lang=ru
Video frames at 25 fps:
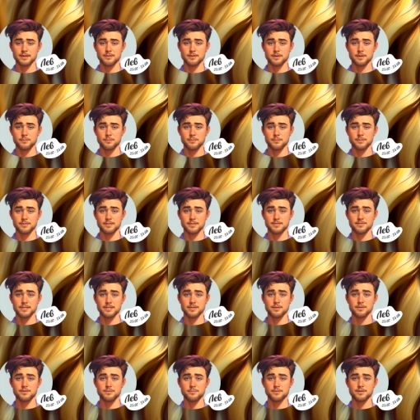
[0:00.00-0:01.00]
но и
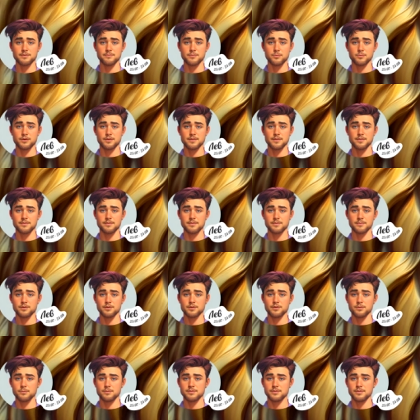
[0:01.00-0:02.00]
предоставят возможность
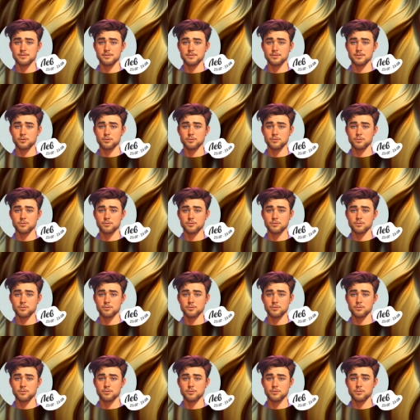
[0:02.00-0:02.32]
вернуться с